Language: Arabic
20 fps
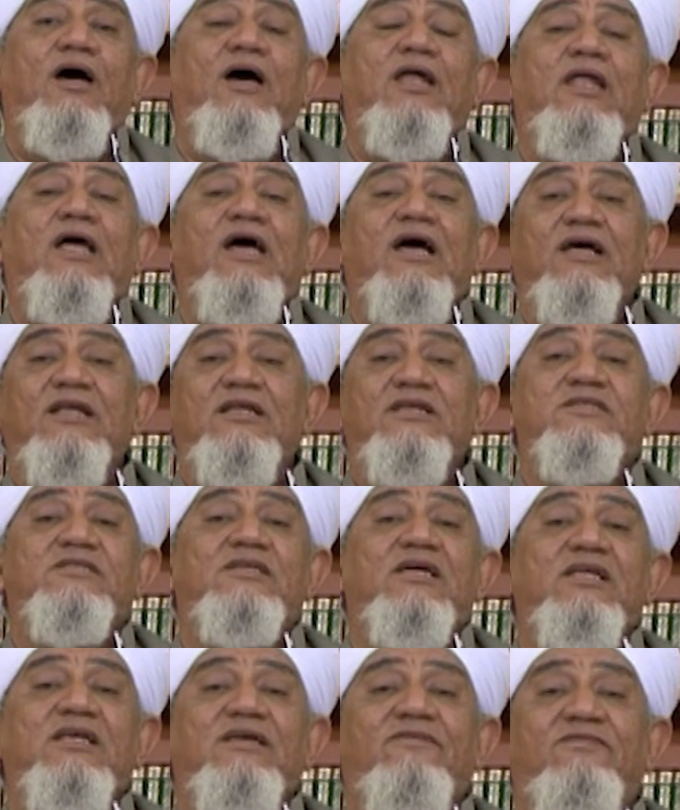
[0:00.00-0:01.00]
العقل
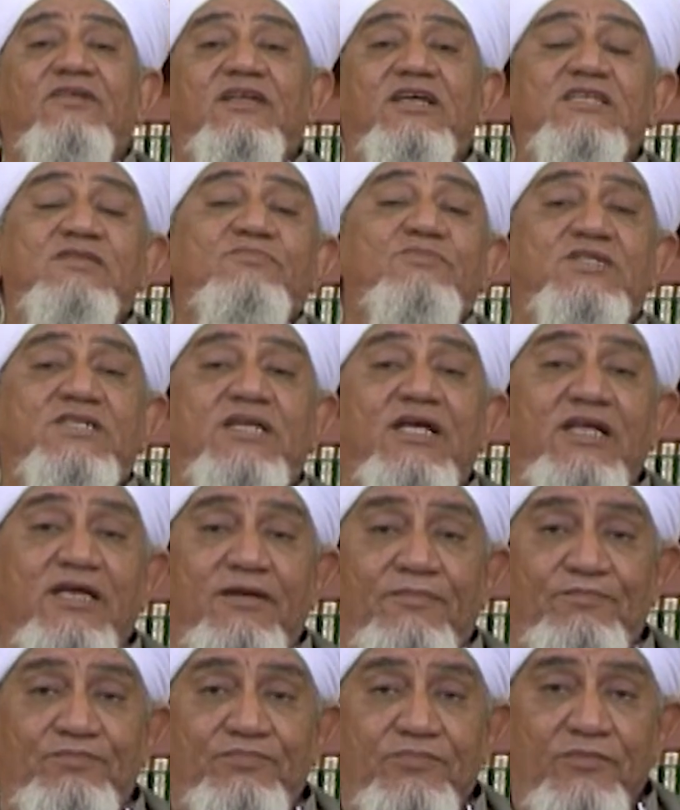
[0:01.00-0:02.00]
السليم في الجسم
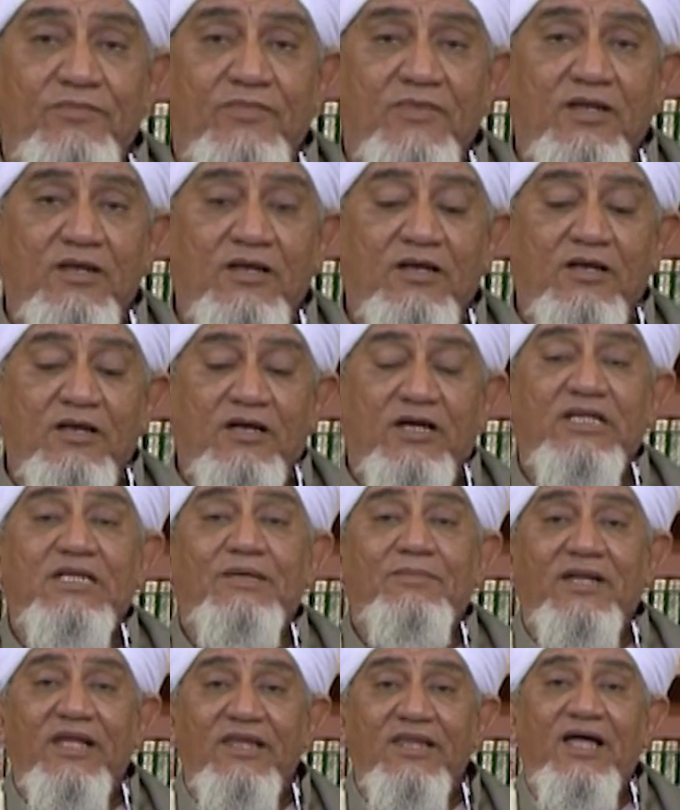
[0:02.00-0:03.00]
السليم
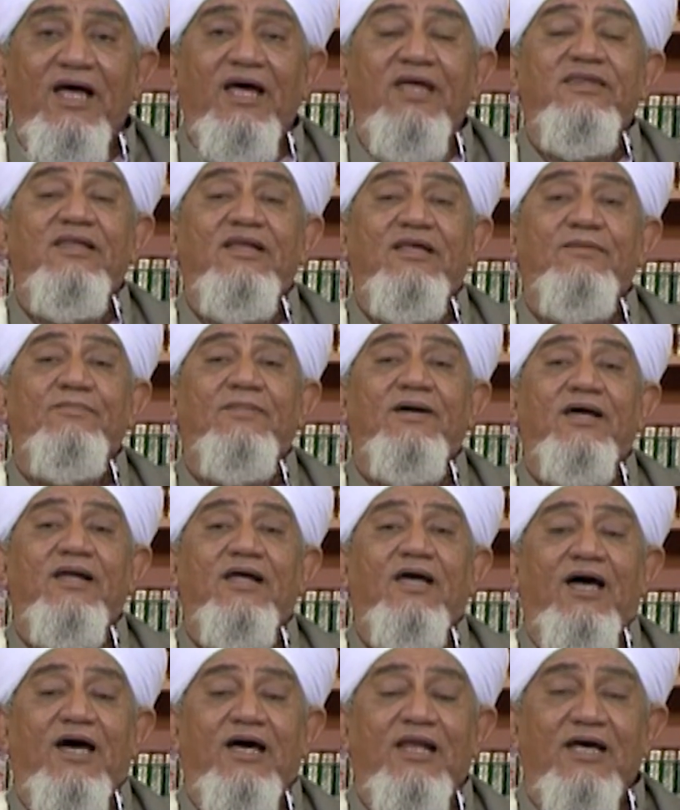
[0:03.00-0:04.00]
عندما نضع هذه
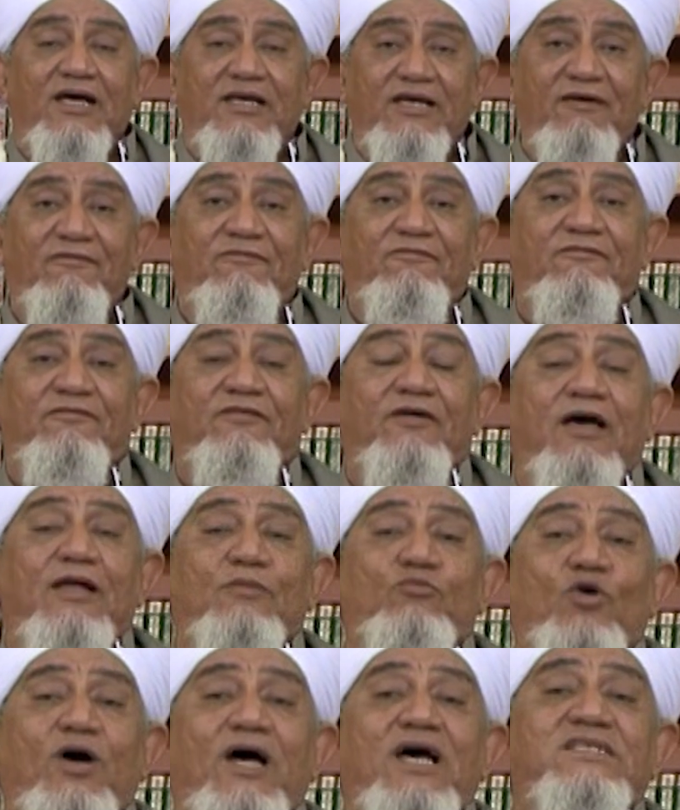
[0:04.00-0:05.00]
العبارة على كف
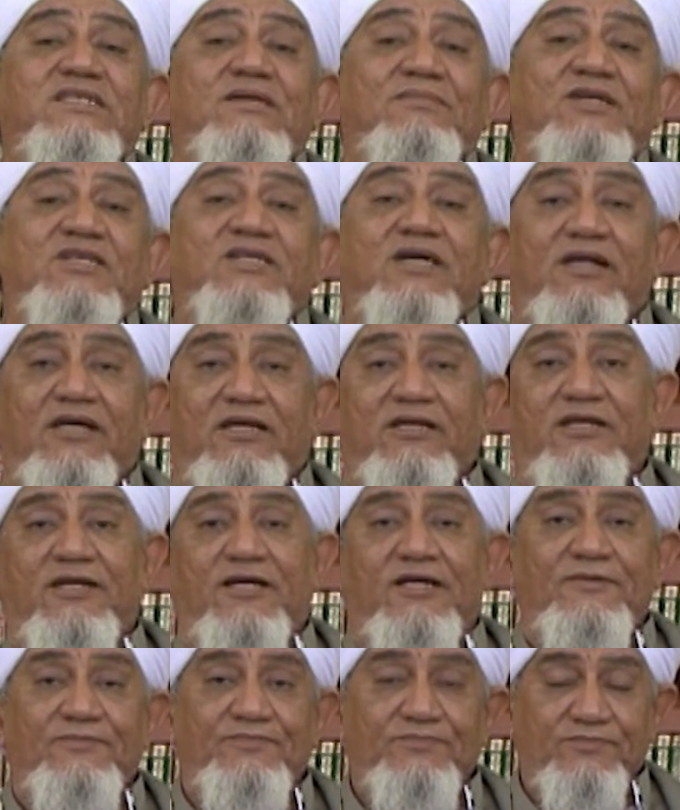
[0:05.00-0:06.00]
المحاسبة
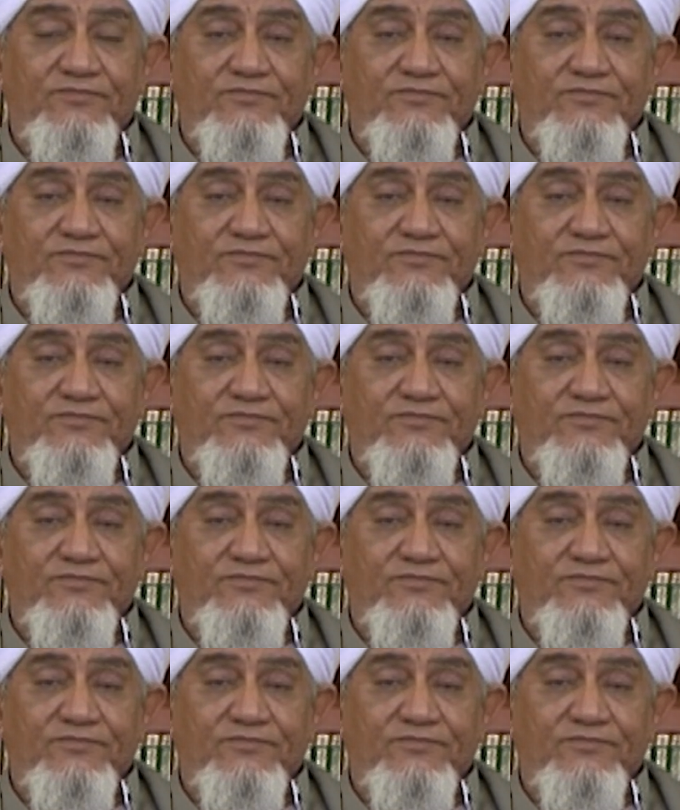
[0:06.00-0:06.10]
الشرعية